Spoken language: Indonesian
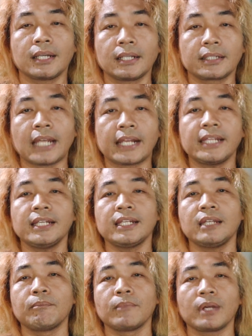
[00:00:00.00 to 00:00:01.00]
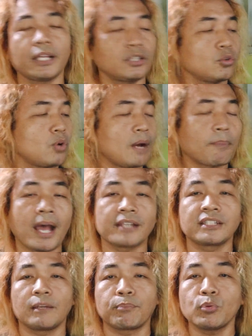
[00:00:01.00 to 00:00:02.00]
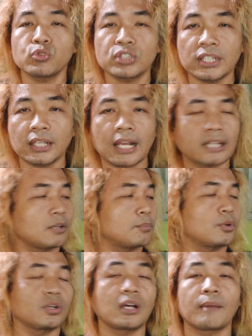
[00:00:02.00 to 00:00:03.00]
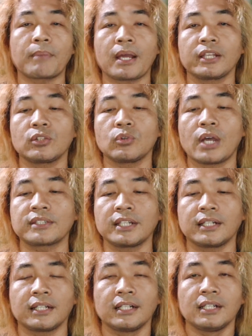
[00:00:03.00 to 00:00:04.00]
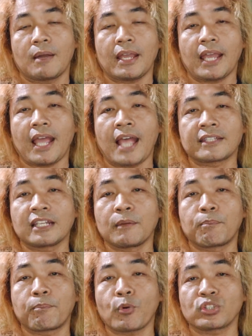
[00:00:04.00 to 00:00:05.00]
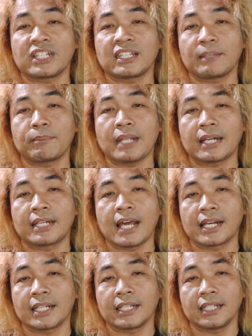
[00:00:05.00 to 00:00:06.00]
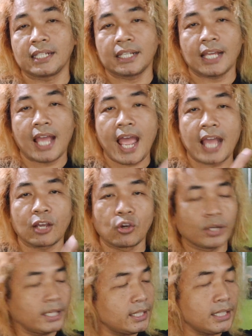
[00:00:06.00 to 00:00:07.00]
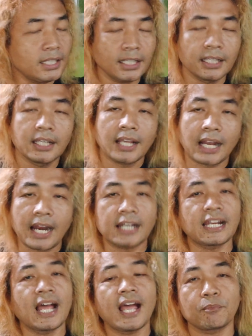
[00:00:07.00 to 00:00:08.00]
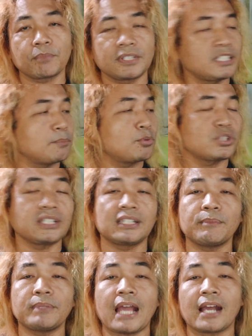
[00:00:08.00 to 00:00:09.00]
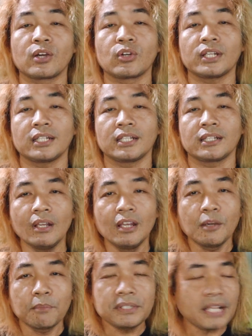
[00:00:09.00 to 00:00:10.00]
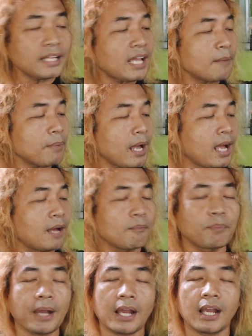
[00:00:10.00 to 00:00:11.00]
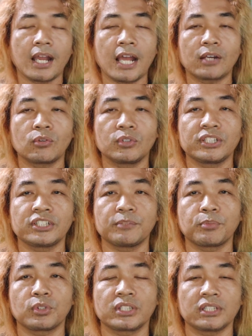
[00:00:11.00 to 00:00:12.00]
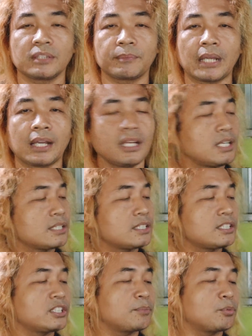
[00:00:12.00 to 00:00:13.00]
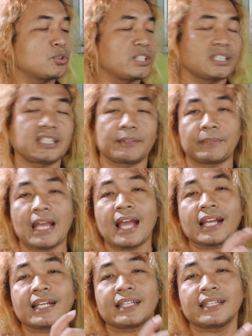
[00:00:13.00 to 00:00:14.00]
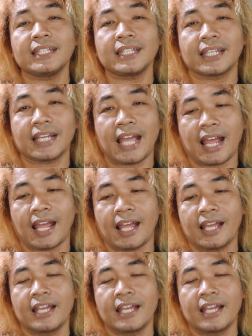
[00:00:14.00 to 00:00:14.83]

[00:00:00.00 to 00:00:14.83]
dari ini itu apa hasil pusing ataupun apa itu hasil hasil positifnya dari anggur ini kan ada sisi positifnya anggur ini misalnya apa bang anu sisi positifnya sisi positifnya ketika